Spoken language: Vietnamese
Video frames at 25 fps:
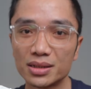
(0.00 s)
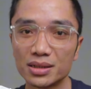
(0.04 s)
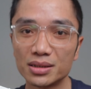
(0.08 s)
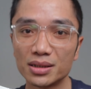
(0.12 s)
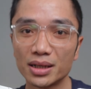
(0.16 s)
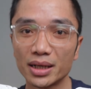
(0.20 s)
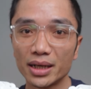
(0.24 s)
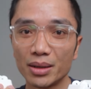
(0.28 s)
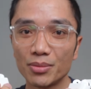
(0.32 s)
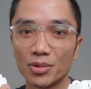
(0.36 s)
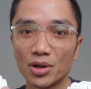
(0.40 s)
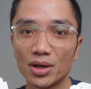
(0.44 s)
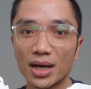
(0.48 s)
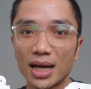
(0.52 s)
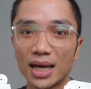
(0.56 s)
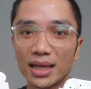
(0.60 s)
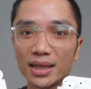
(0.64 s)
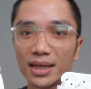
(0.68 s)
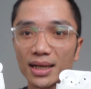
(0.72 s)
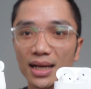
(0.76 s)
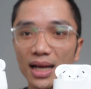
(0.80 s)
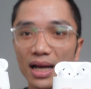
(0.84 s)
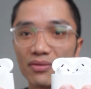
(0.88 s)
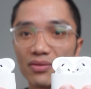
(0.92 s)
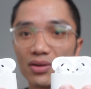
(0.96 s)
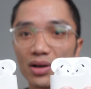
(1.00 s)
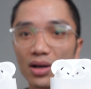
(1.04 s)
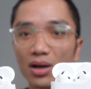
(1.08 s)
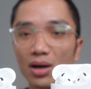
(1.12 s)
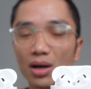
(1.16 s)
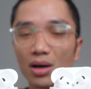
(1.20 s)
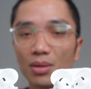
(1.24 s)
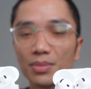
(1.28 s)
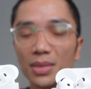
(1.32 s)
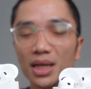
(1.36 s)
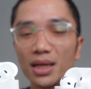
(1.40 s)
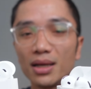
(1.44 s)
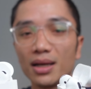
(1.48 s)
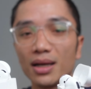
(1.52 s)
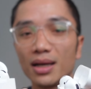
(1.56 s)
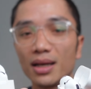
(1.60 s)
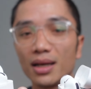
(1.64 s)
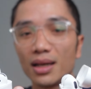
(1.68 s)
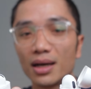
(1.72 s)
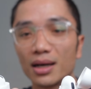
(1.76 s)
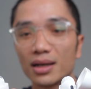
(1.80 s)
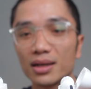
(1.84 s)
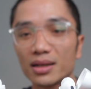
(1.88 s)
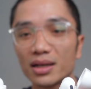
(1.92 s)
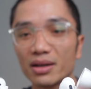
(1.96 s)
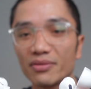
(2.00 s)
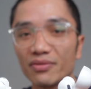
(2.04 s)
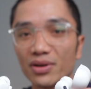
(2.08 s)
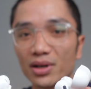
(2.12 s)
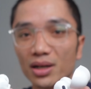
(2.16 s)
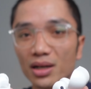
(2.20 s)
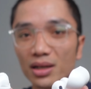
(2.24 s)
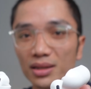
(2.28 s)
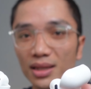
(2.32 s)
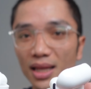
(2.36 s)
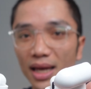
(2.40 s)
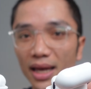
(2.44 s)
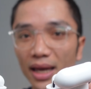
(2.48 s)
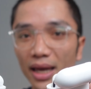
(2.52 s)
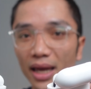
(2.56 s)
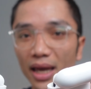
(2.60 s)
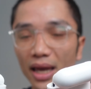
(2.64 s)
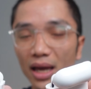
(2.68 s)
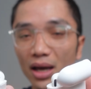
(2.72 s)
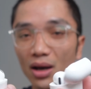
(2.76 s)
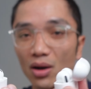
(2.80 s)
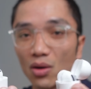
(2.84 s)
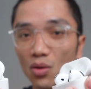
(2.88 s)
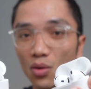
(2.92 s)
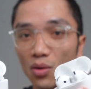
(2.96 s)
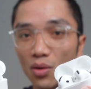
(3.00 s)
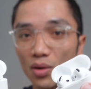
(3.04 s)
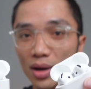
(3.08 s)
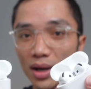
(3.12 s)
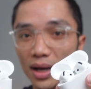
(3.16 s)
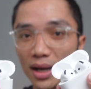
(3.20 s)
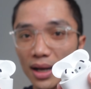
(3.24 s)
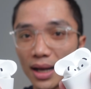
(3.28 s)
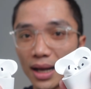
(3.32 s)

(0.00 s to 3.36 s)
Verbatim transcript: trừ cái điểm đó ra thì cả phần hộp lẫn cái phần tai nghe của